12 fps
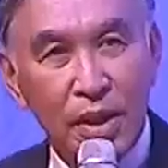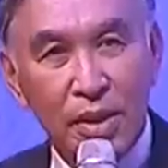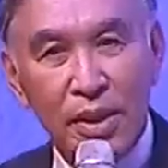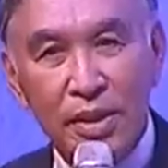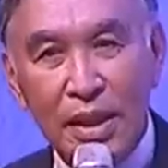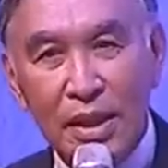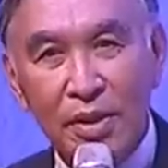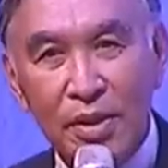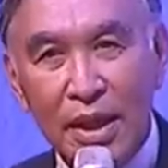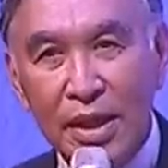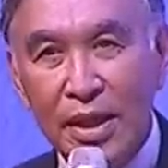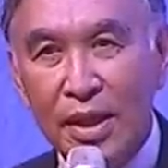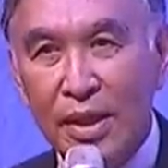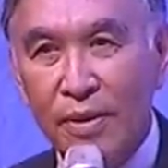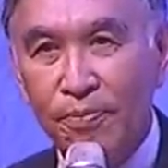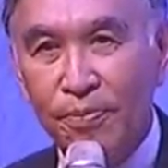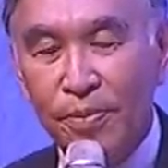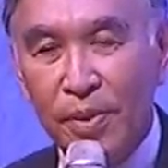เครื่องจักรเหล่านั้นเนี่ย
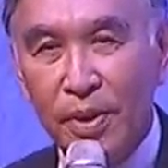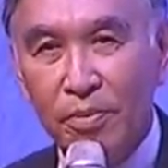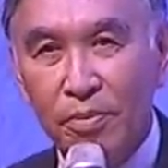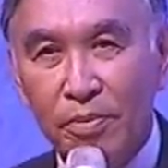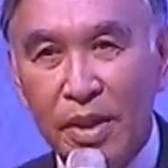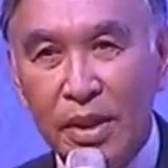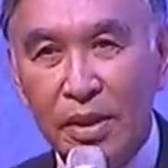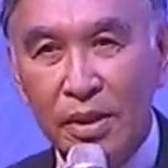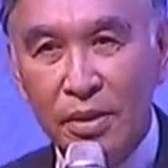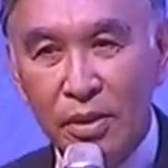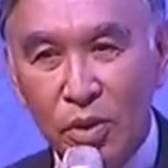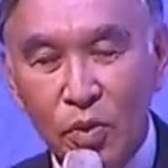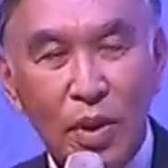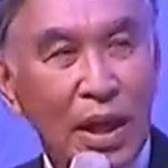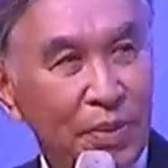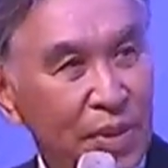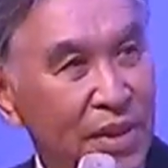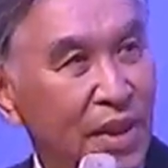มันต้องดูแล
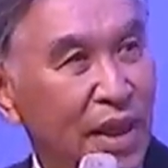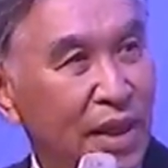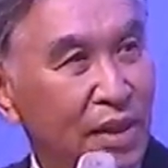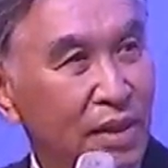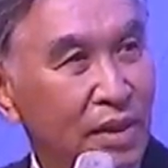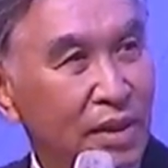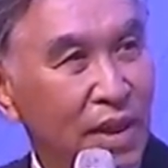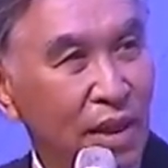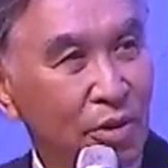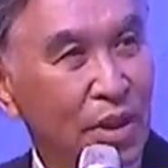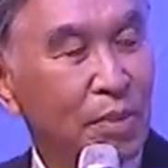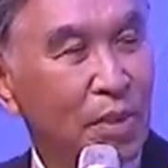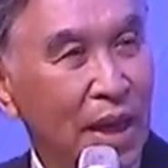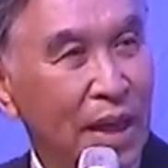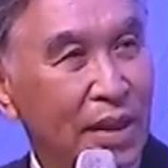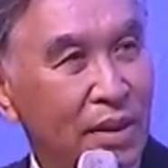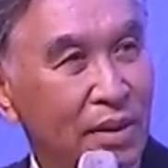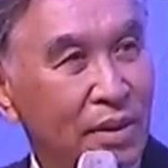พิเศษให้เขาทำงาน
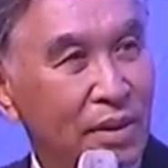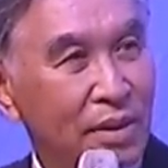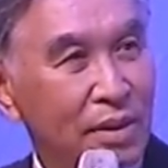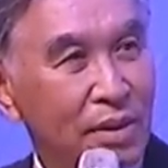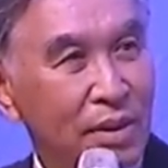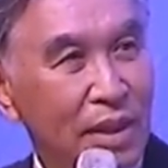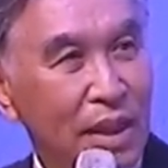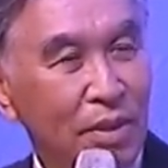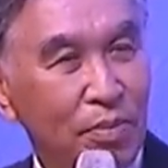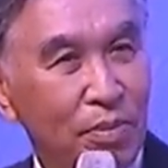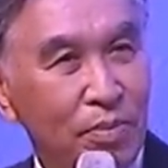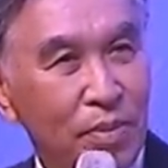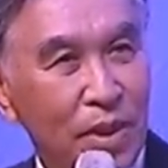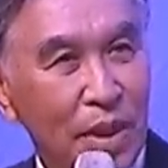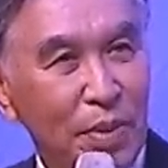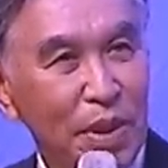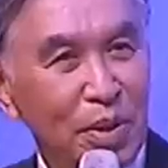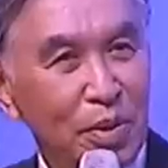นะครับเขา
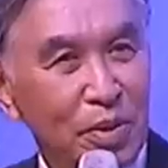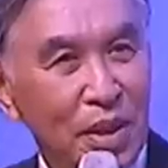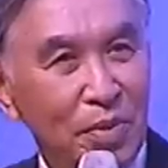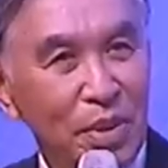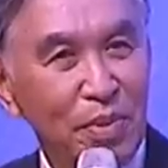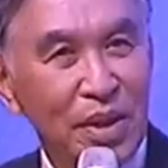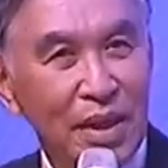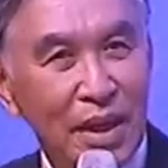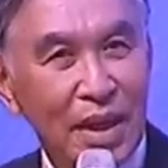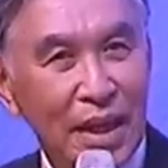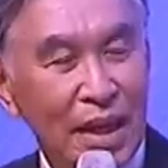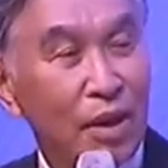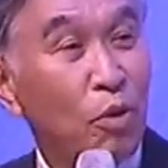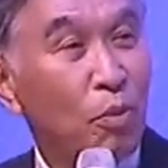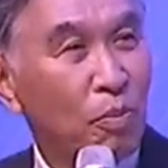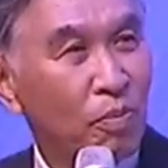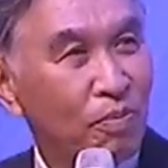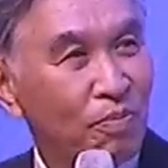ไม่มีอะไรอารม
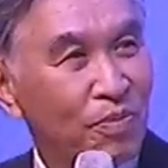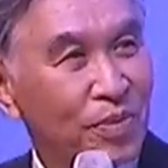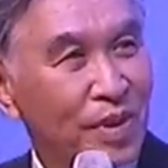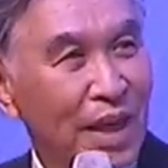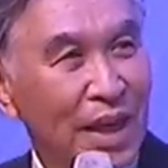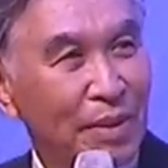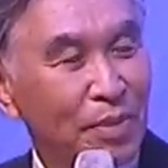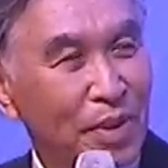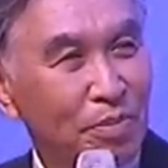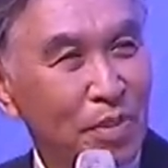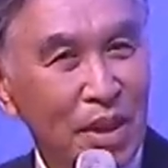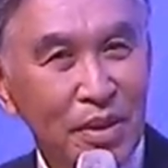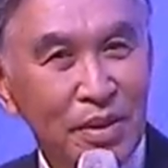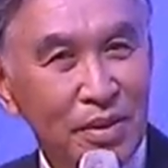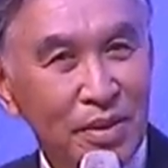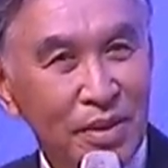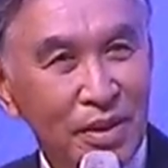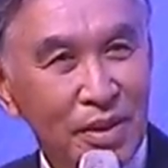ณ์แต่มัน
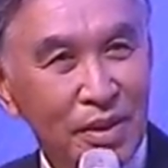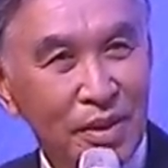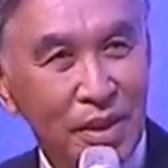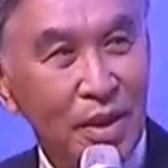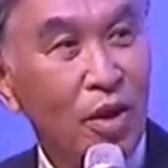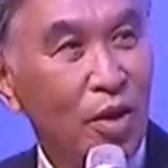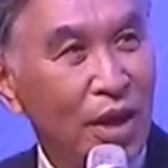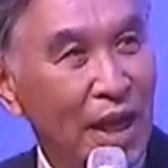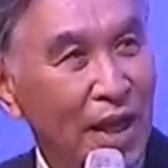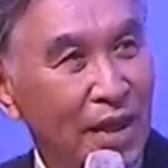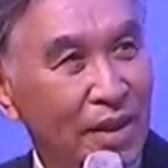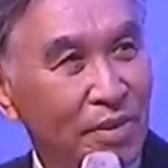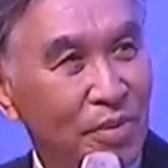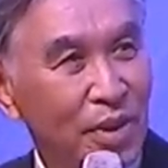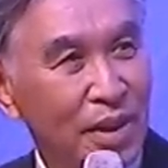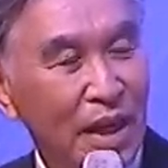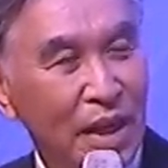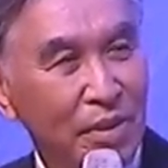สึกหล่อได้เพ
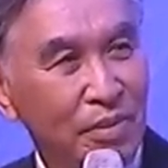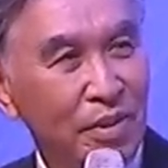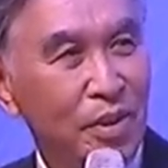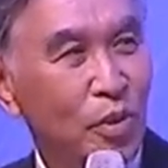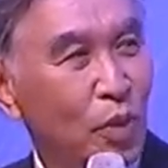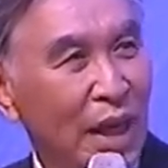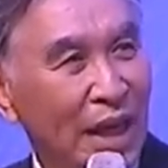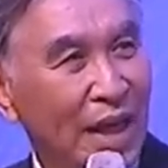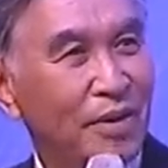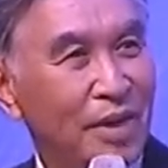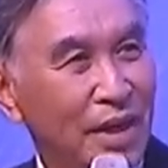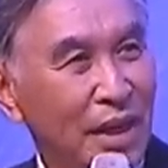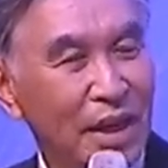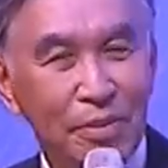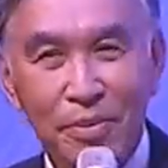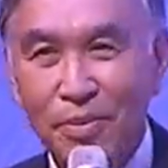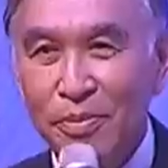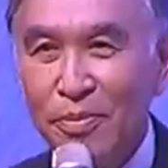ราะการดูแลเขาเนี่ยนะครับ
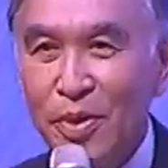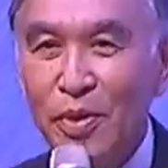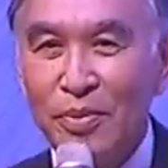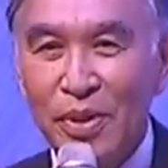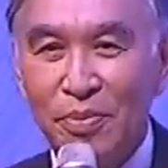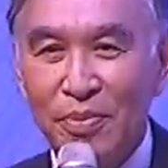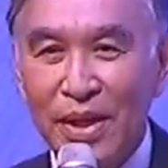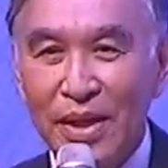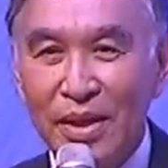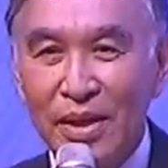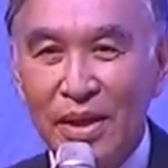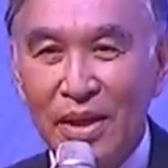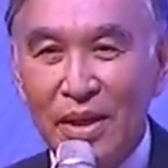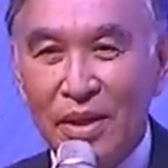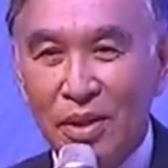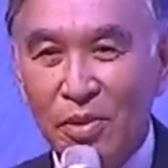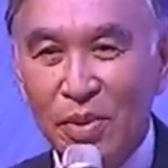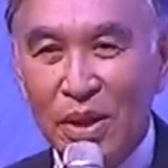มีความจำเป็น
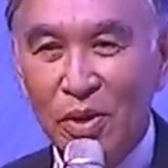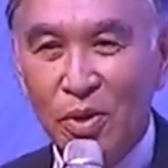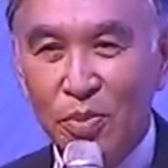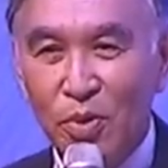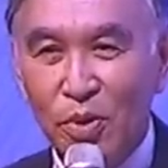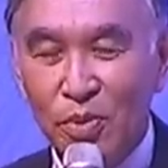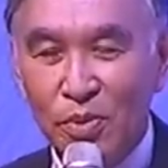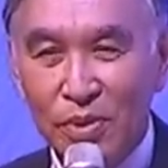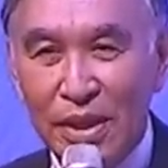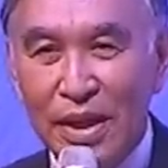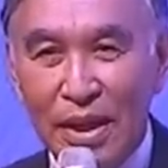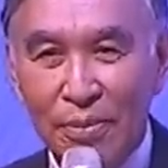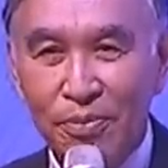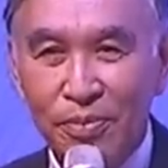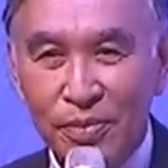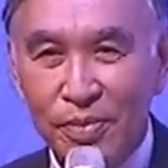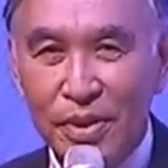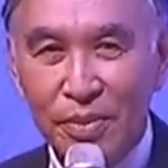ต้องมีคนพวกเนี่ยครับ
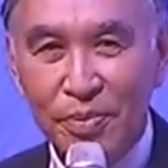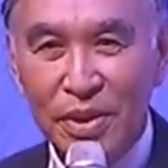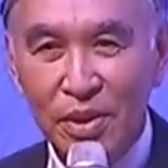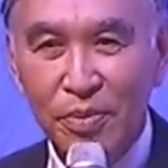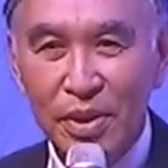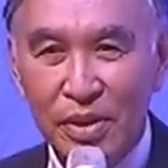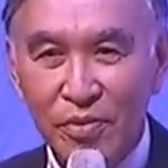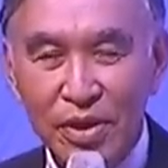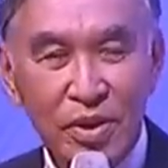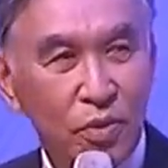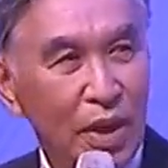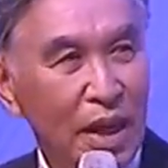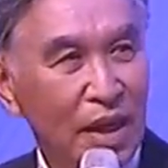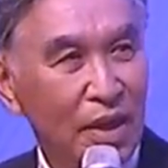จำเป็นต้องมีวิศวะ